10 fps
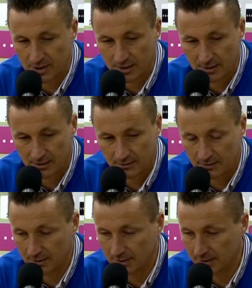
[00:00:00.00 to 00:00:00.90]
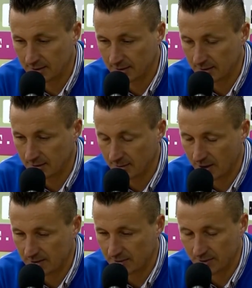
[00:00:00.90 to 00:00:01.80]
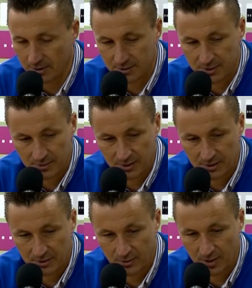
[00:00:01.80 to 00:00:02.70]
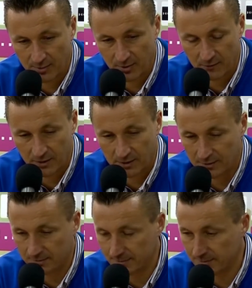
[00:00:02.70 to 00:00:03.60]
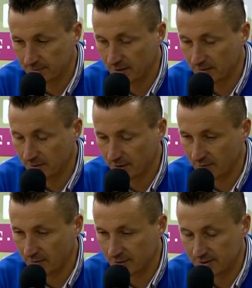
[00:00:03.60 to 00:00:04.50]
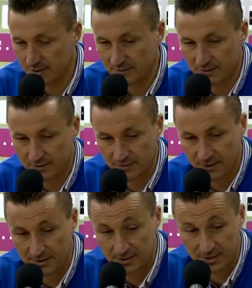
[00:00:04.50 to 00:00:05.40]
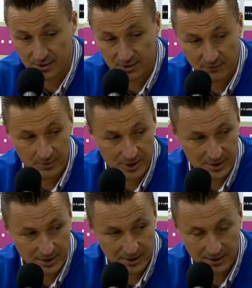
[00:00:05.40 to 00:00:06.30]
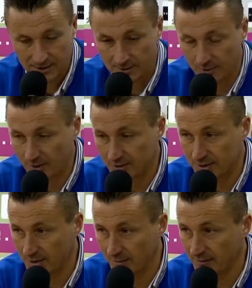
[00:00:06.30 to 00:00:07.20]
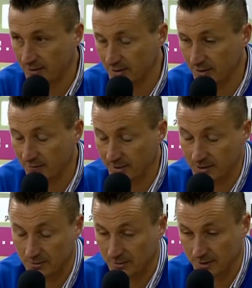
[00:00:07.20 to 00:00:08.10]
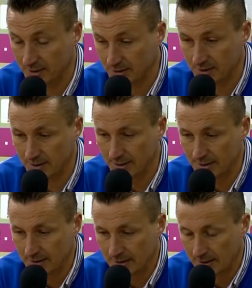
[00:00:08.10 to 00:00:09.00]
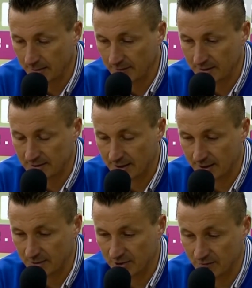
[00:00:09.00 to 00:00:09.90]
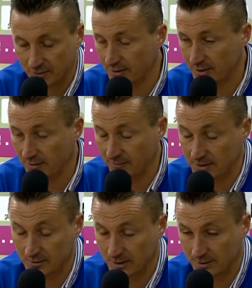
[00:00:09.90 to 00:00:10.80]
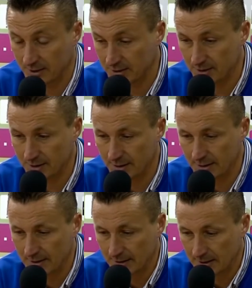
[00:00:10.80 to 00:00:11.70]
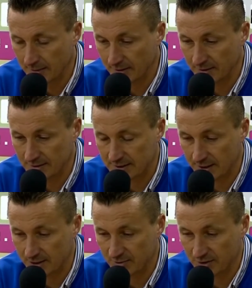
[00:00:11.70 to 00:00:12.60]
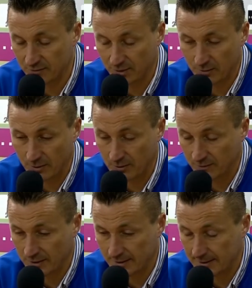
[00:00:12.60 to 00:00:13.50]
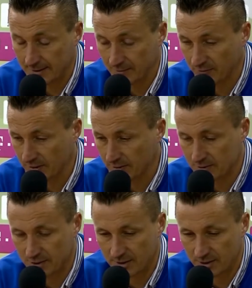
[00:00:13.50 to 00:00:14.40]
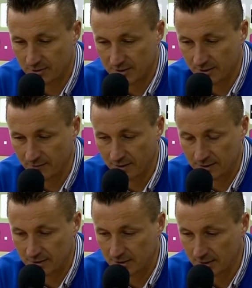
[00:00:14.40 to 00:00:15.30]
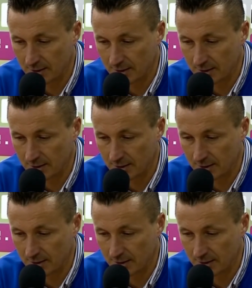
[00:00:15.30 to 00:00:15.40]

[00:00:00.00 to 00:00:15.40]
nożna dzisiaj bardzo nieobliczalna i pokazała to chociażby druga połowa, no nie wiem, brakowało jeszcze ze, dwa razy szczelić tą poprzeczkę i ta piłka dzisiaj naprawdę nie chciała wpaść do bramki, także Naprawdę staraliśmy się w drugiej połowie i tak jak mówię, no, trzeba się